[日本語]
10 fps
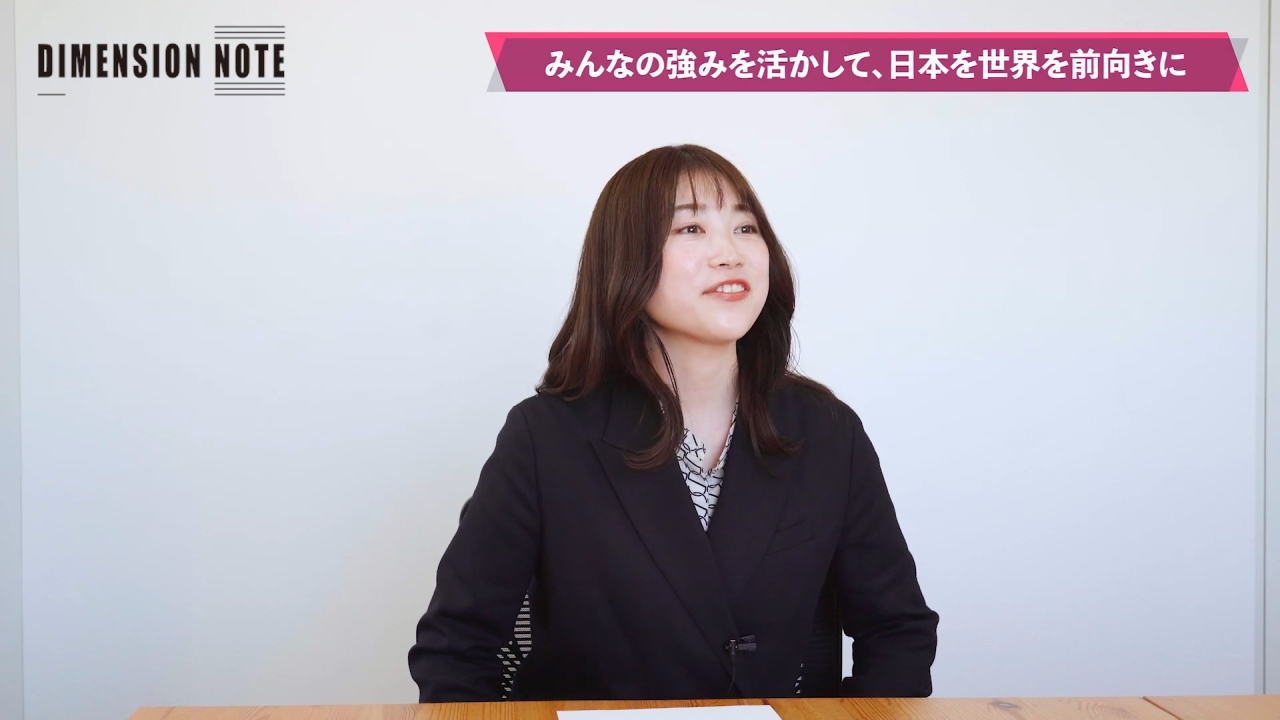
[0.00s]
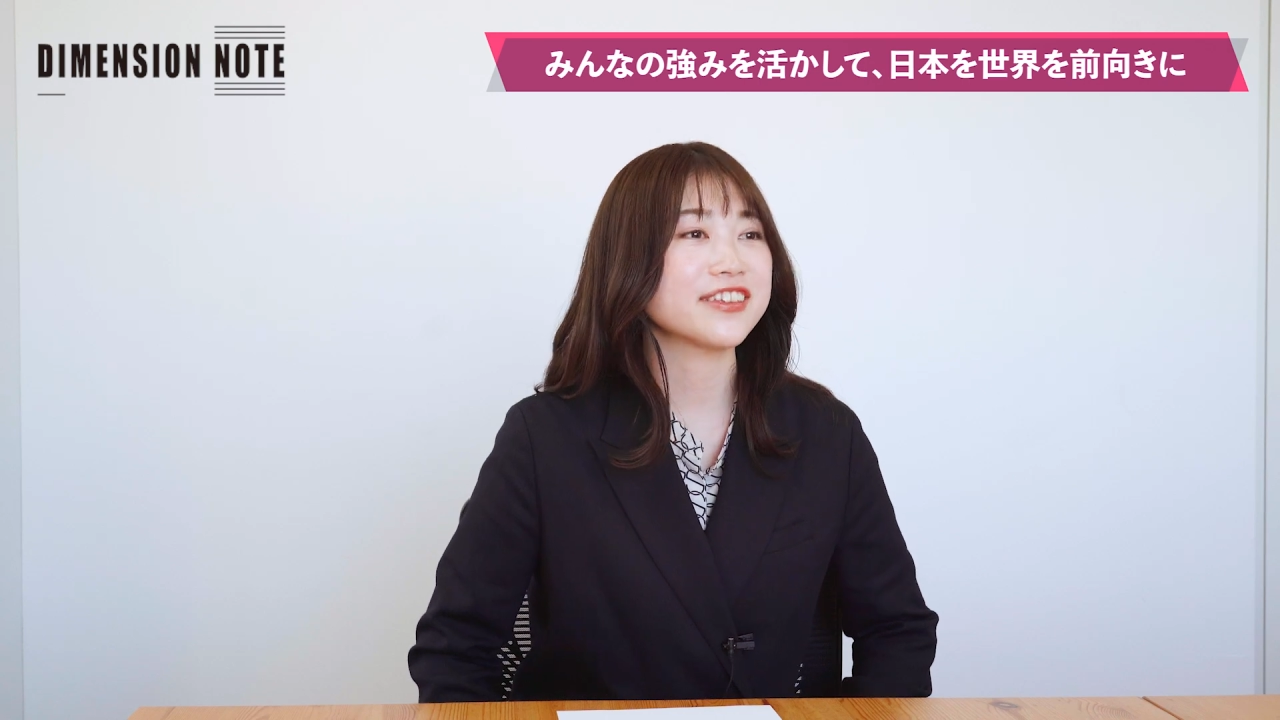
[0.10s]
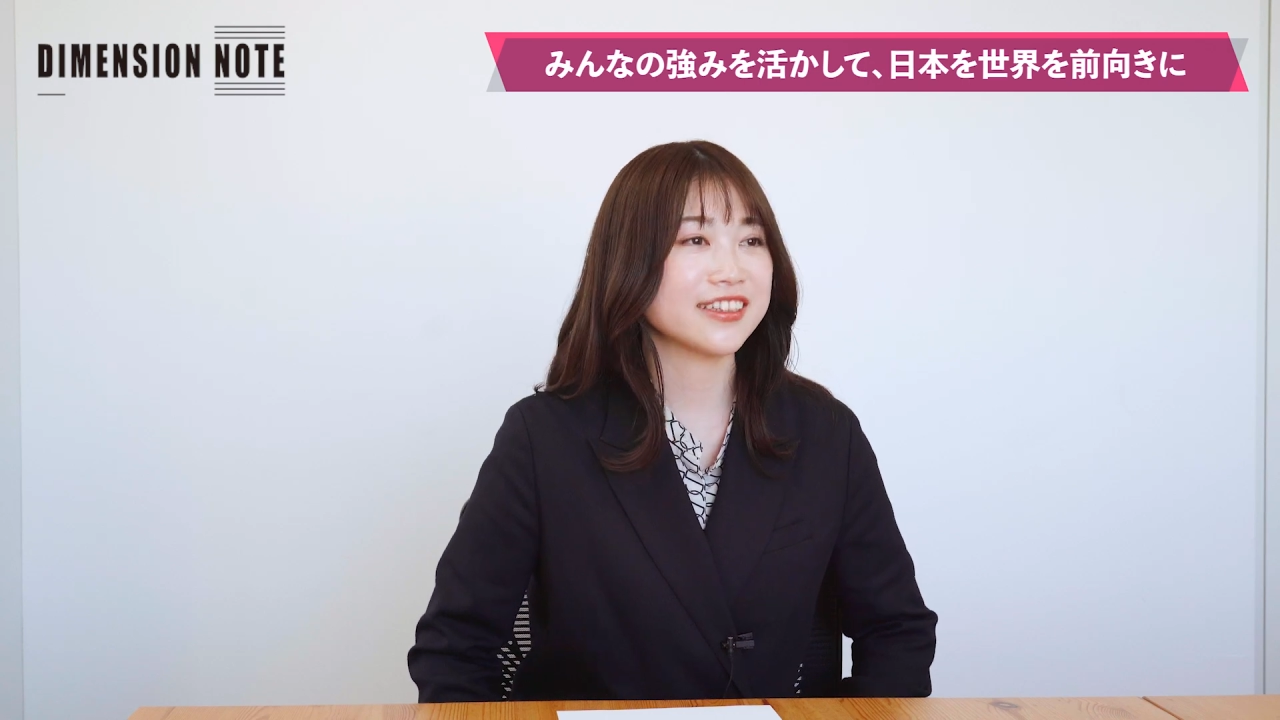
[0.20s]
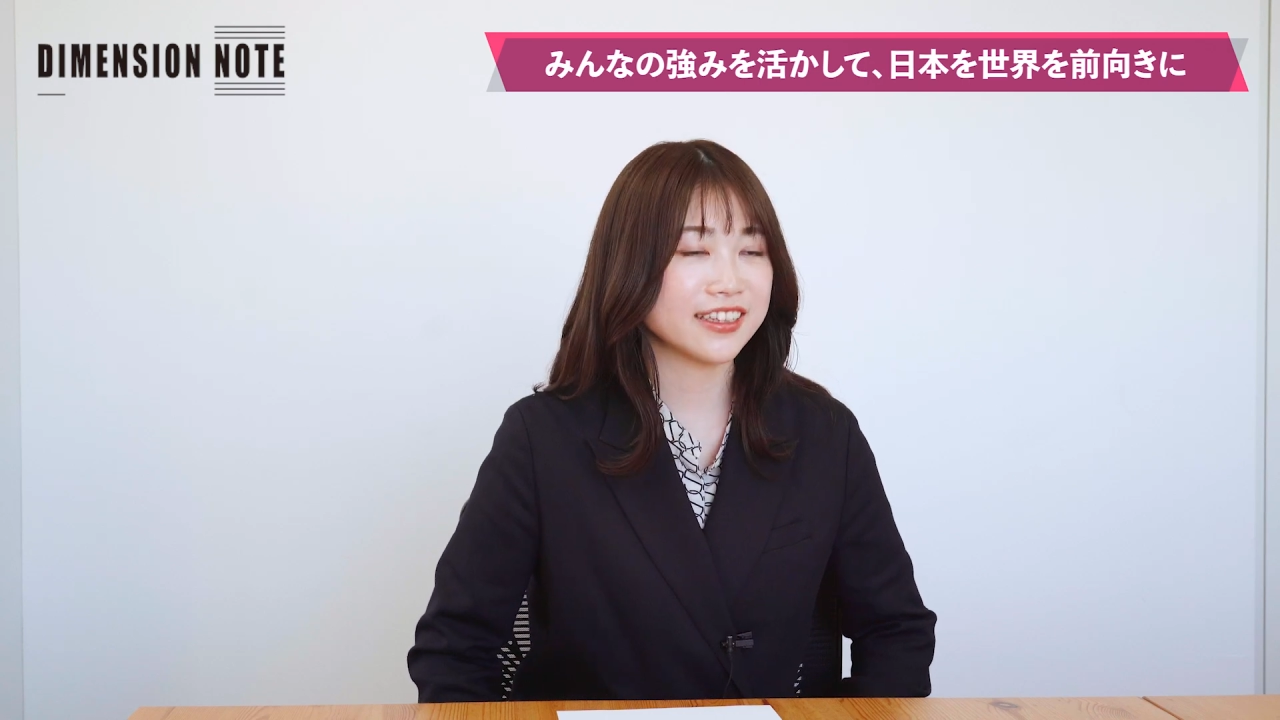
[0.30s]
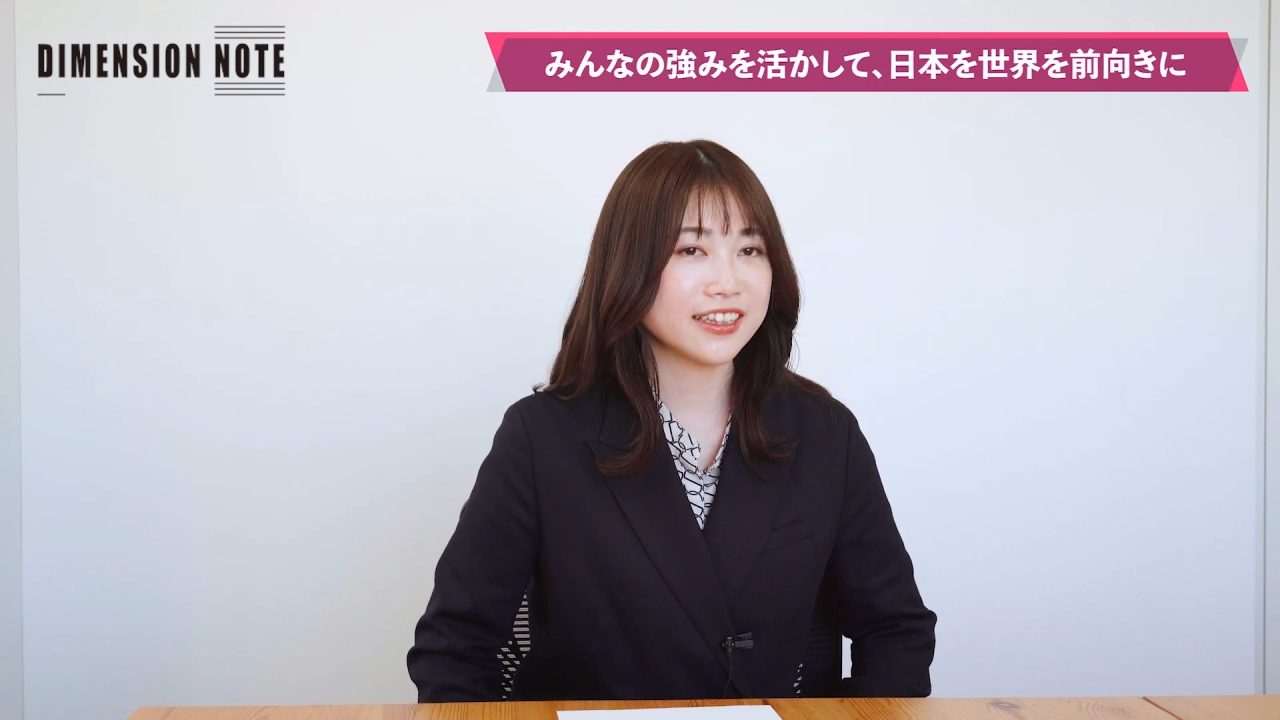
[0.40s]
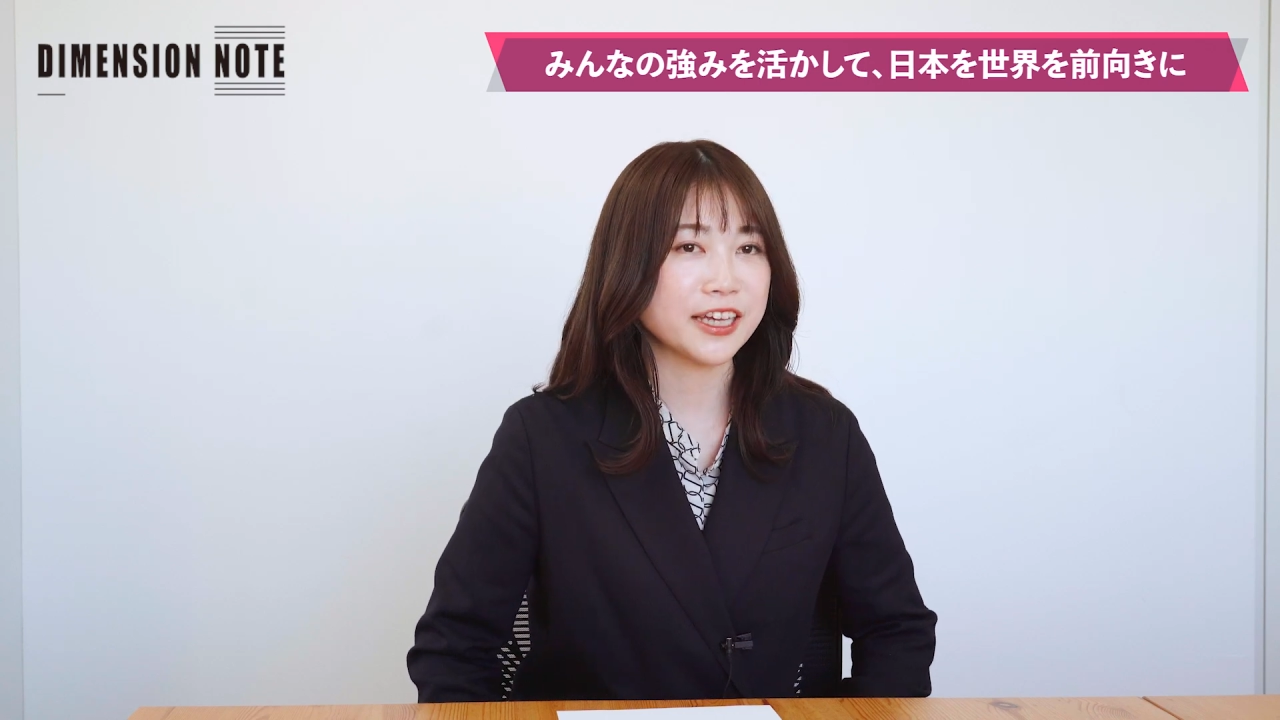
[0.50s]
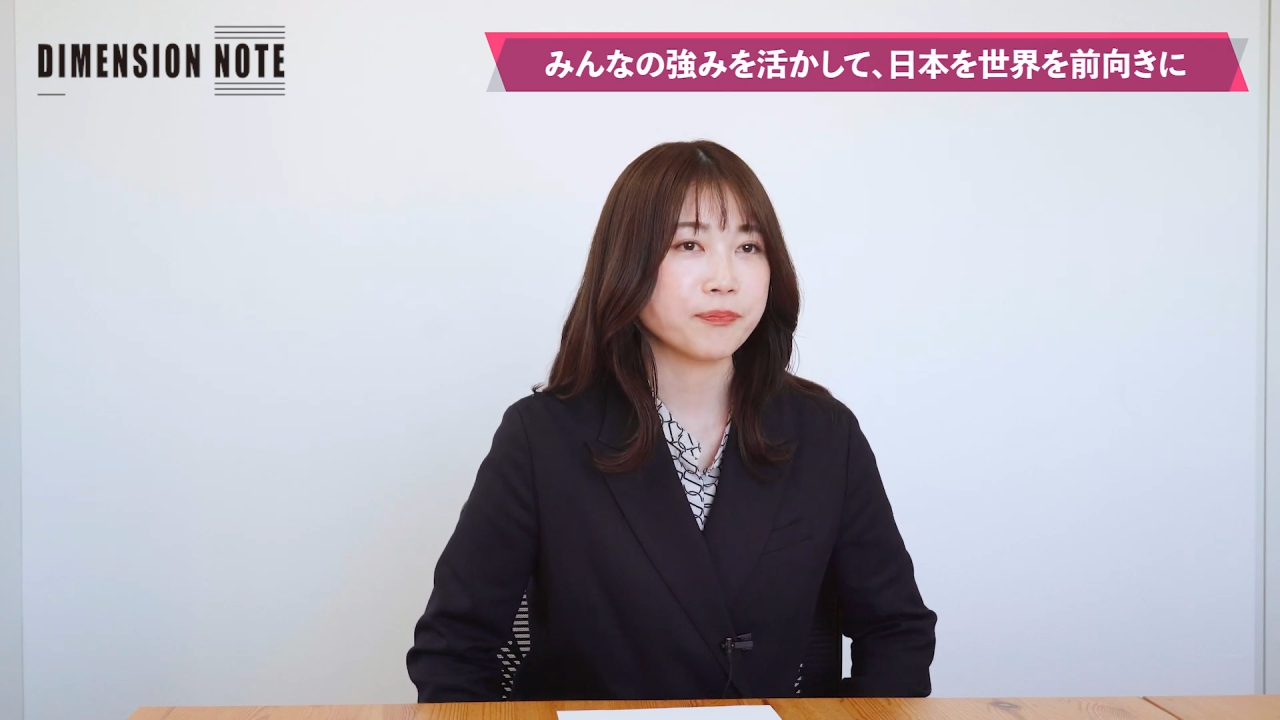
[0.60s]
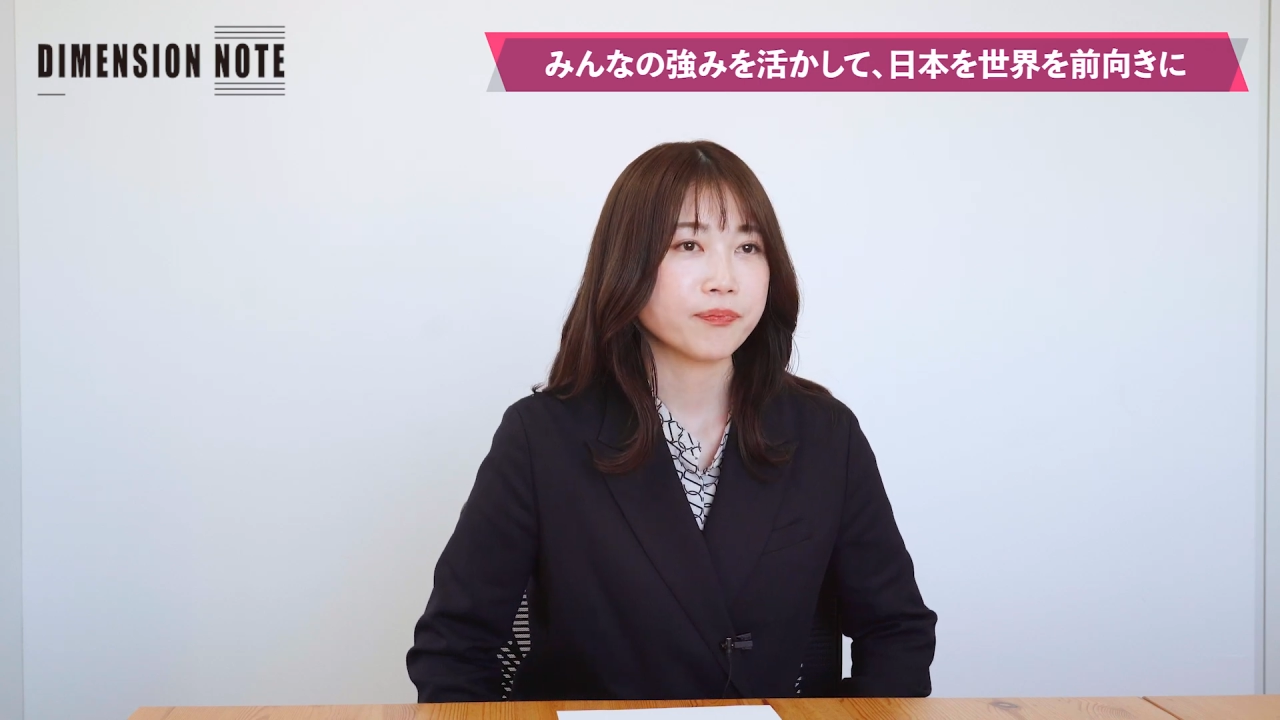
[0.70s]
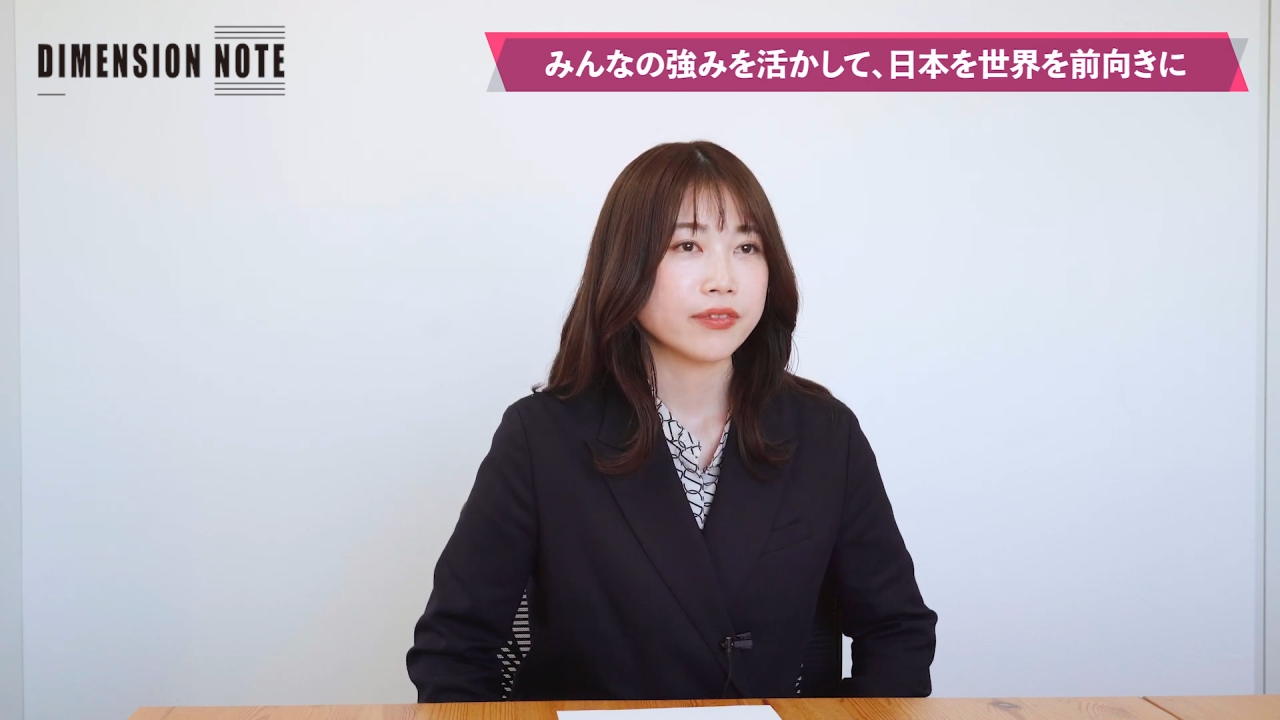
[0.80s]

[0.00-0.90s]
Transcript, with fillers: 思っていて